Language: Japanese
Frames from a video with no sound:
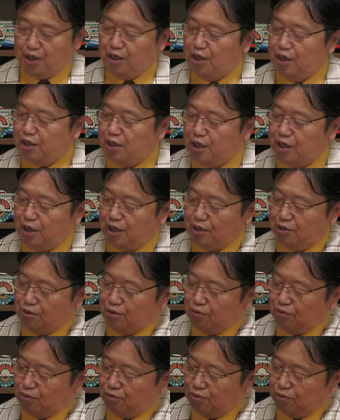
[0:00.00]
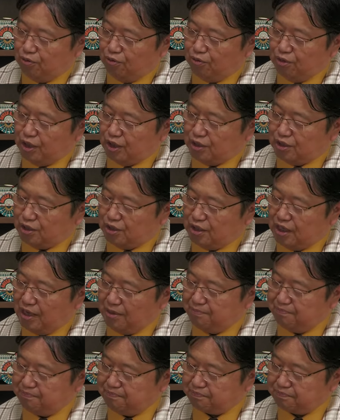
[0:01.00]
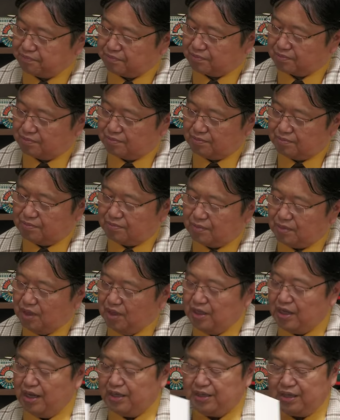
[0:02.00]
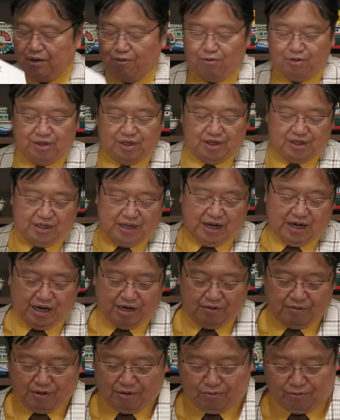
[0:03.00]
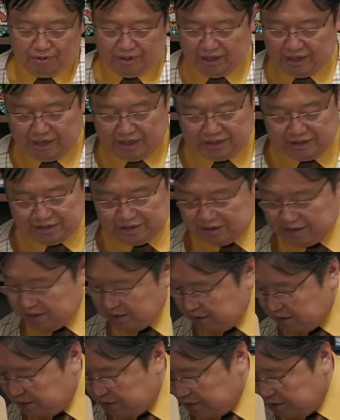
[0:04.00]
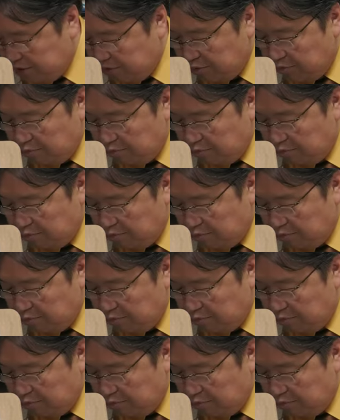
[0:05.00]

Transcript: えー、で今日のですね大体大きい流れはこんな感じなんですけ